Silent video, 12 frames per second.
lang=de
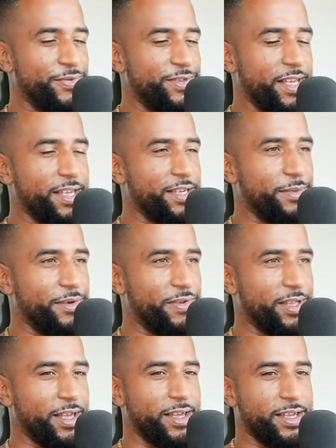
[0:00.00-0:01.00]
Sehe ich immer
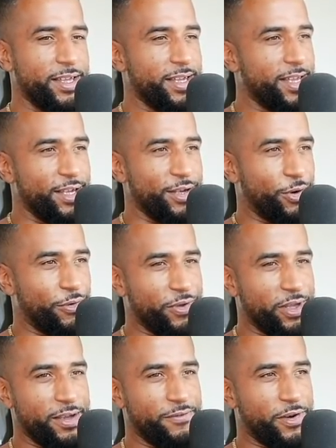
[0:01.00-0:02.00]
wieder. Ich
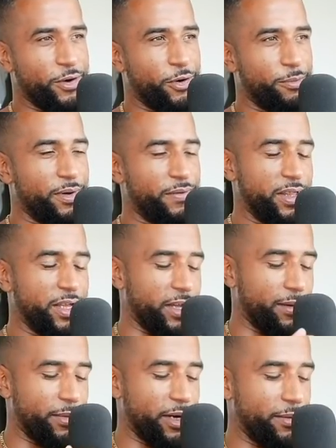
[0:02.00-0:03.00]
hoffe, irgendwann kommt mal wieder ein
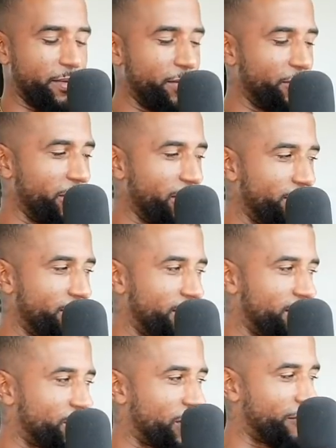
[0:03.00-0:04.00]
Kameramann oder jemand,
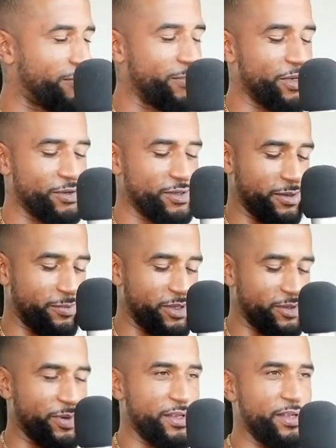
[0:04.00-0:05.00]
der es schafft, mich aus einer
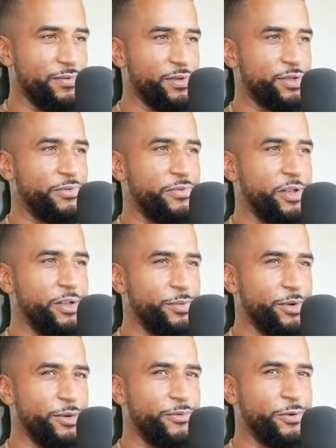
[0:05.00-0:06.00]
Perspektive zu
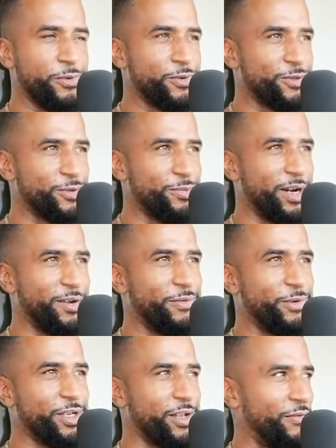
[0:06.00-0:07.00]
filmen oder Fotos zu
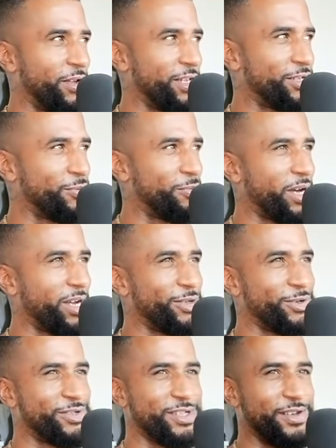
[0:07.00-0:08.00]
machen, wo ich halt wirklich so
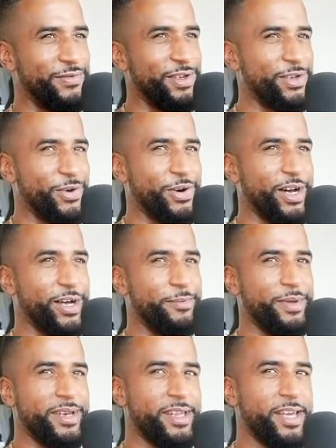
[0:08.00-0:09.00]
breit aussehe, wie ich auch gerade
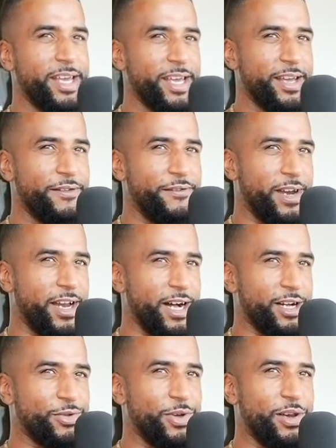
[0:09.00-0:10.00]
bin. Weil
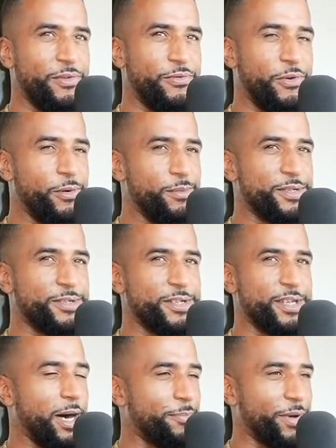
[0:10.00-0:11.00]
aktuelle Form
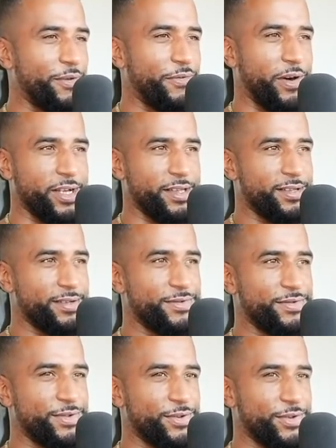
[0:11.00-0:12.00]
ist abgefuckt.
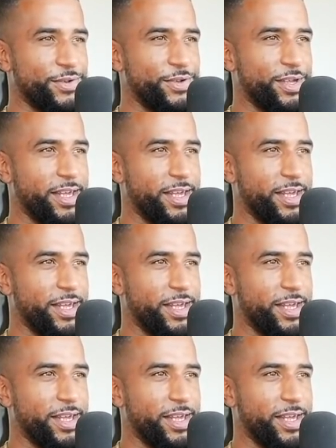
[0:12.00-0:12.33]
So.